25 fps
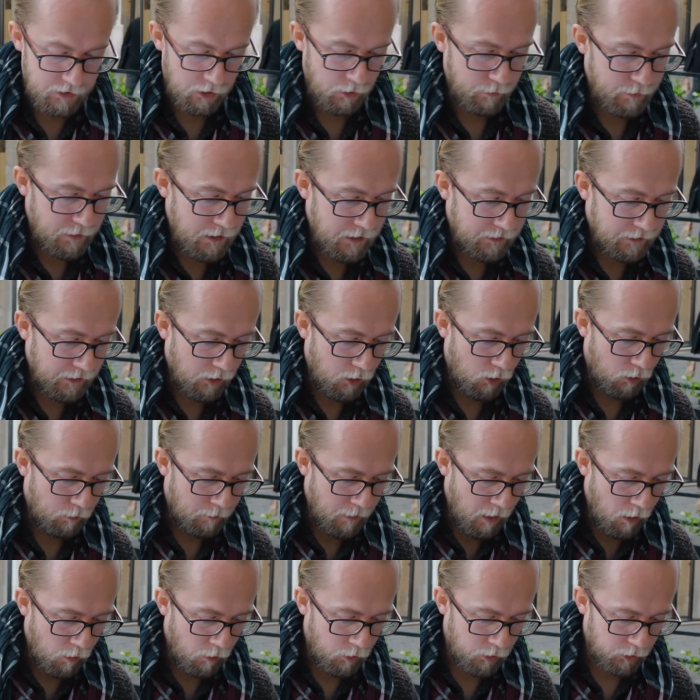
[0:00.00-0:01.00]
zrobili taką
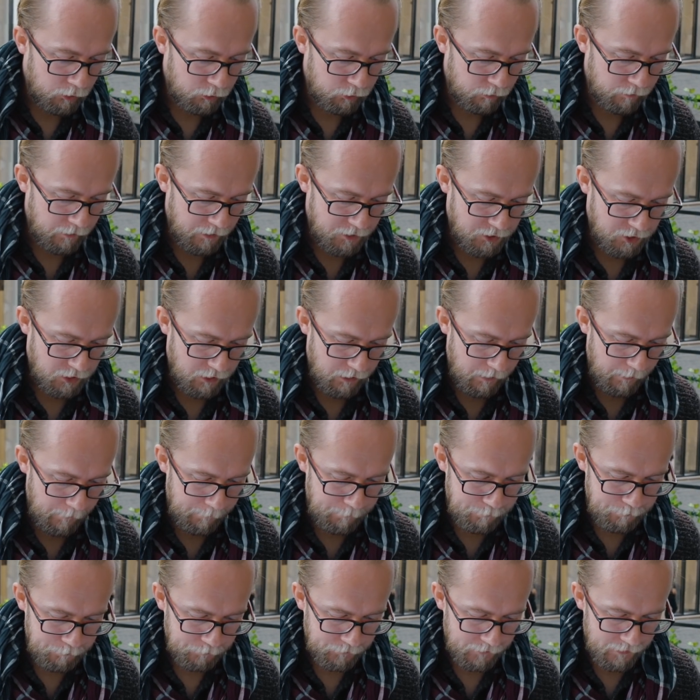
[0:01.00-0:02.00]
małą lodóweczkę,
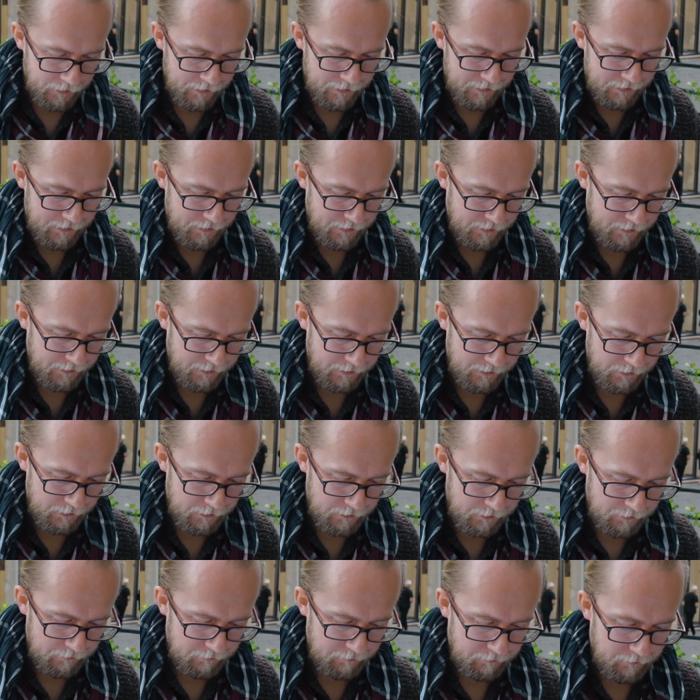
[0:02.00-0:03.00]
e,
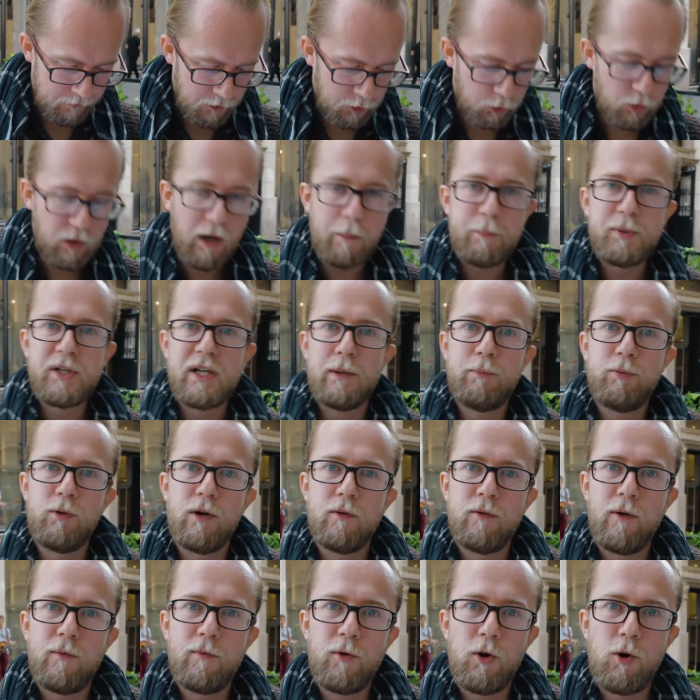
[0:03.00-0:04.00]
która
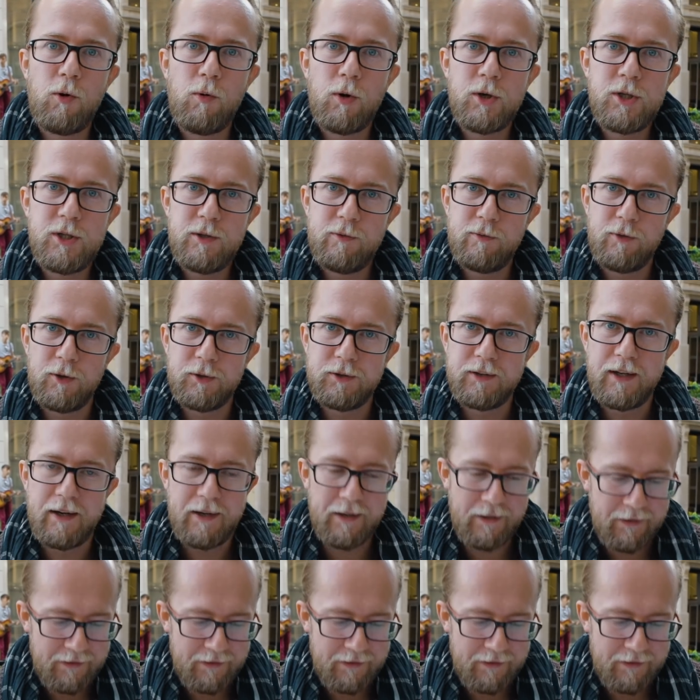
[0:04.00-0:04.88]
przepływowo chłodzi wodę.